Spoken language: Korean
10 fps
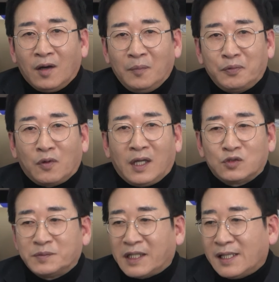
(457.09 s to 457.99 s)
허프로가
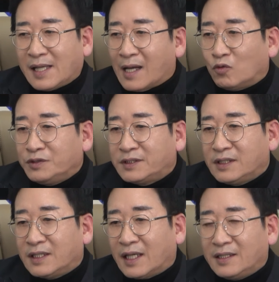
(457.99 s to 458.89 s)
좀 차를 갖고
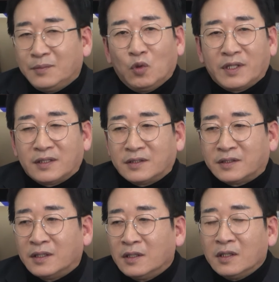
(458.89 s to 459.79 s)
있으니까 이
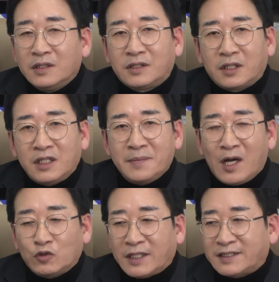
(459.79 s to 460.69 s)
모델은 이
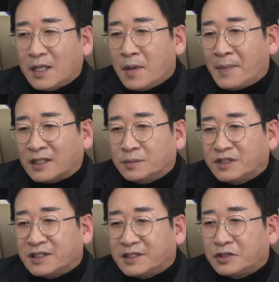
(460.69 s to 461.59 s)
트림하고 색상만 맞으면
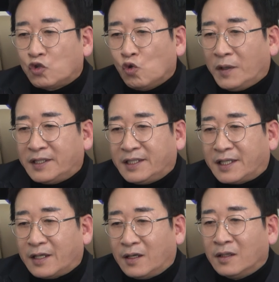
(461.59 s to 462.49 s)
즉시 출고해
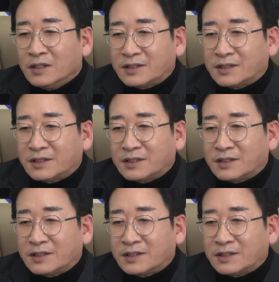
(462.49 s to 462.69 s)
드릴게요.